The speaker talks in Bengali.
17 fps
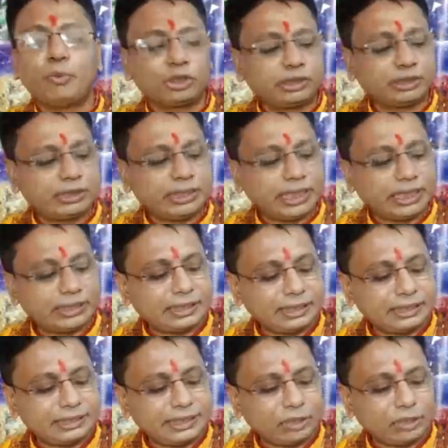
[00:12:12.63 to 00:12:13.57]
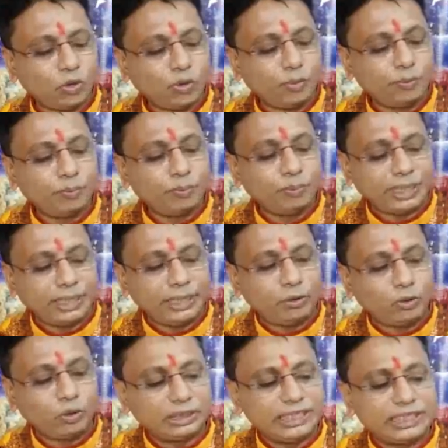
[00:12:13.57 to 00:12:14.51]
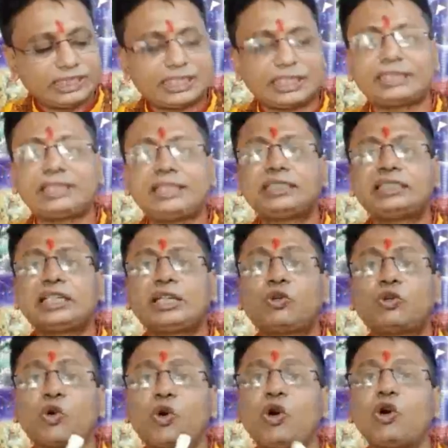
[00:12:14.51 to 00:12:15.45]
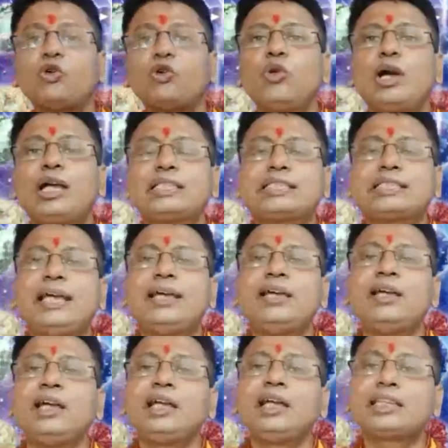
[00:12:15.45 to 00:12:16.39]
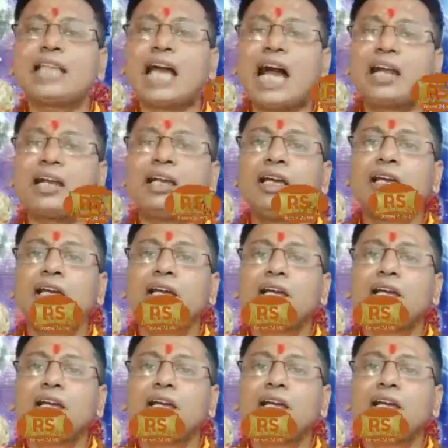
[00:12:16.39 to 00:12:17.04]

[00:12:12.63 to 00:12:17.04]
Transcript: প্রত্যেকটা যে মানে অধিষ্ঠাত্রী যে গ্রহগুলো আছে তার